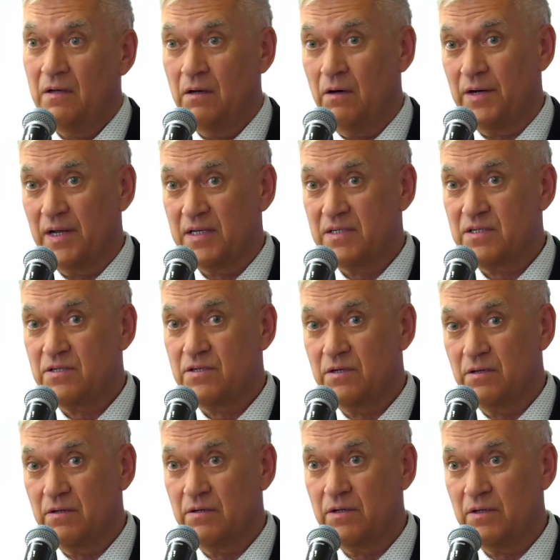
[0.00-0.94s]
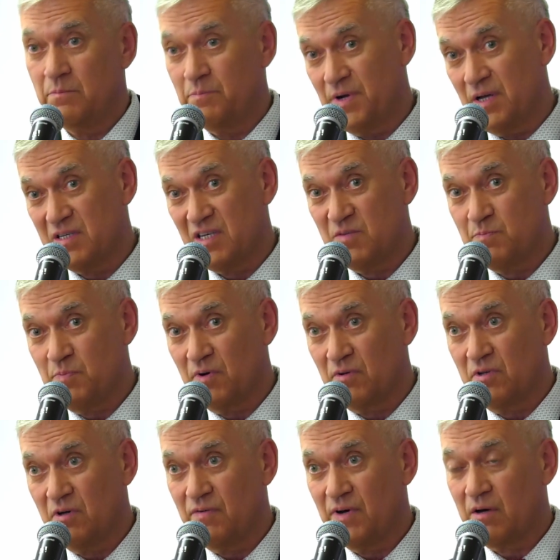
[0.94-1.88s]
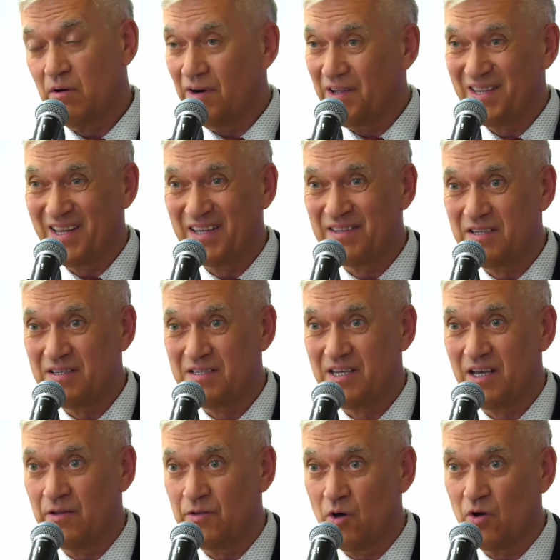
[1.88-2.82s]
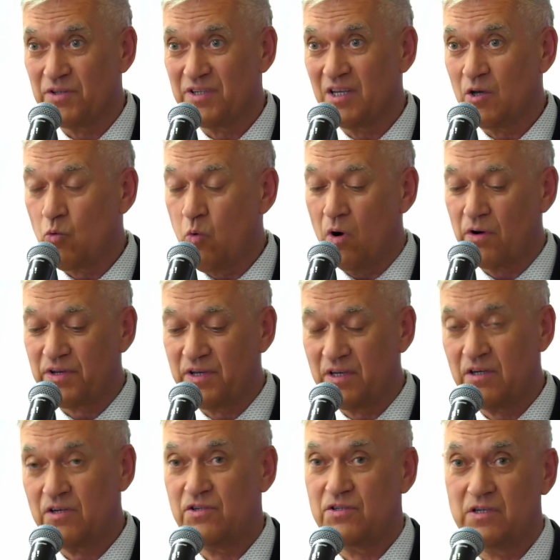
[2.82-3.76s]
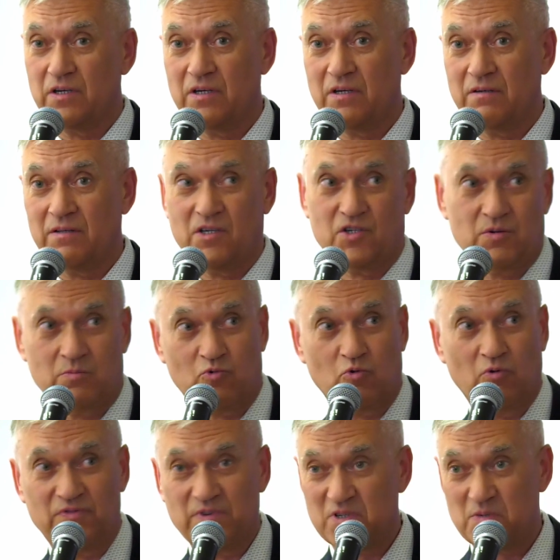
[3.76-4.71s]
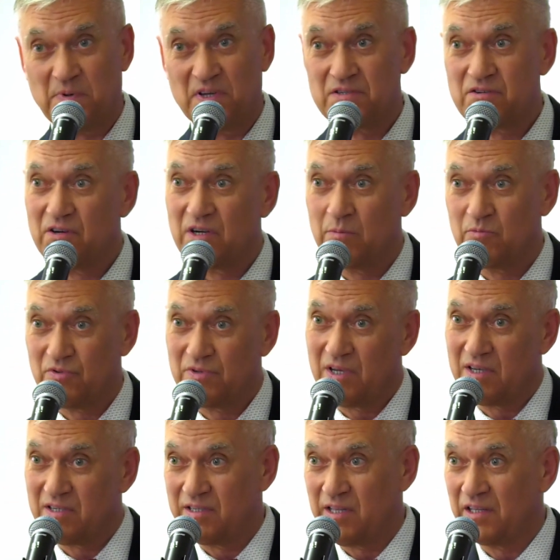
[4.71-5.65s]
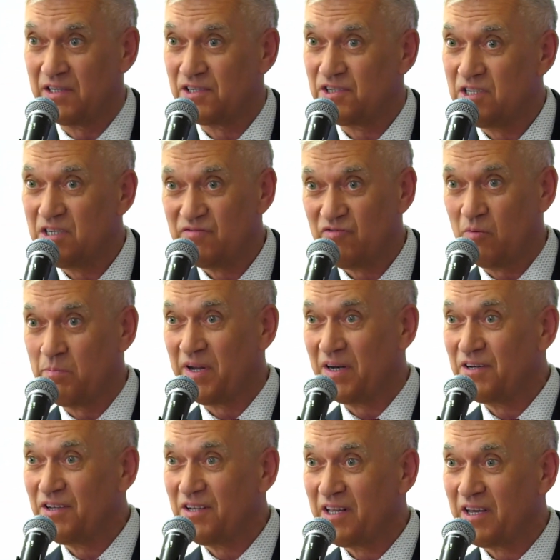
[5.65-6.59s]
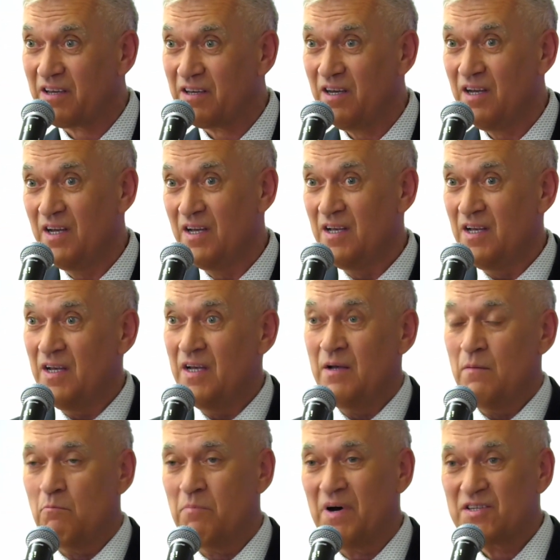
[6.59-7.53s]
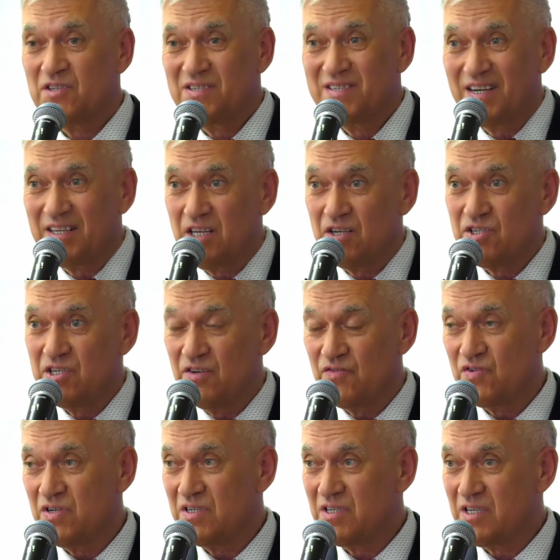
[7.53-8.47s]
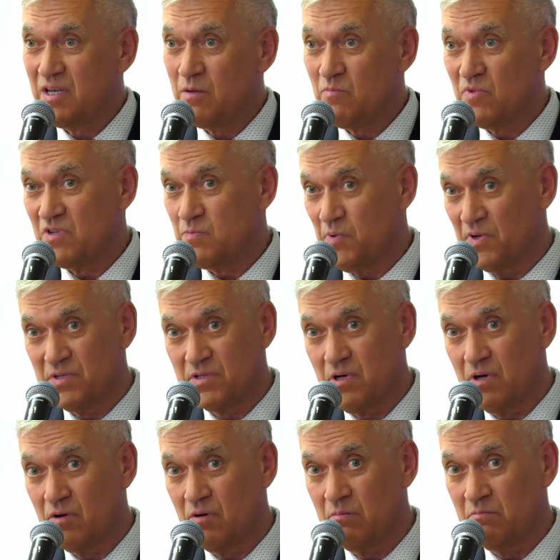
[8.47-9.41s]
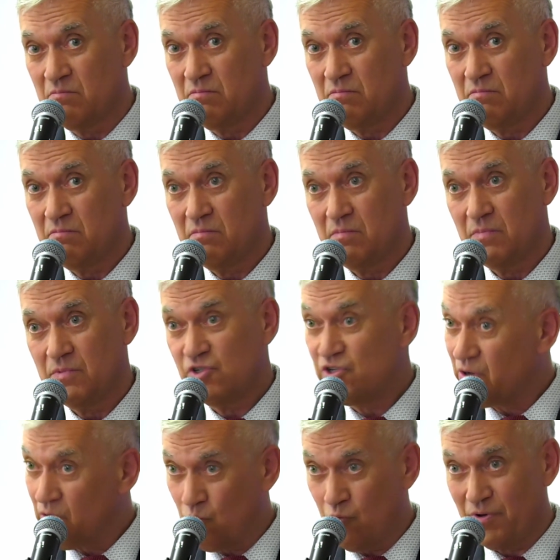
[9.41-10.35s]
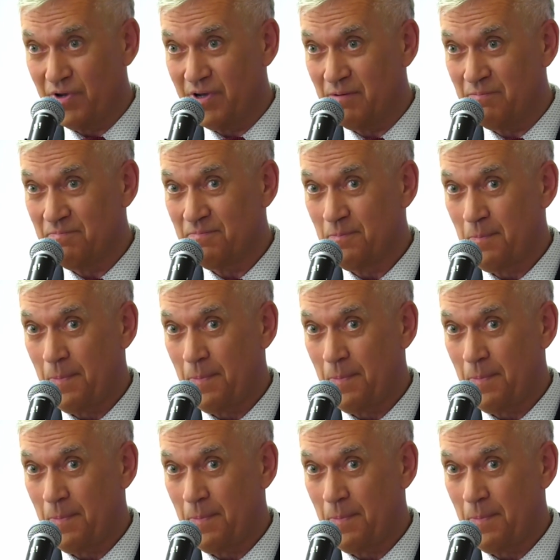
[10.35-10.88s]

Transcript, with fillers: oraz e, impreza sportowa, kolejna edycja Nordic Walking, gdzie naszym głównym sponsorem tutaj jest Nadleśnictwo Berlinek. Bardzo serdecznie wszystkim sponsorom dziękuję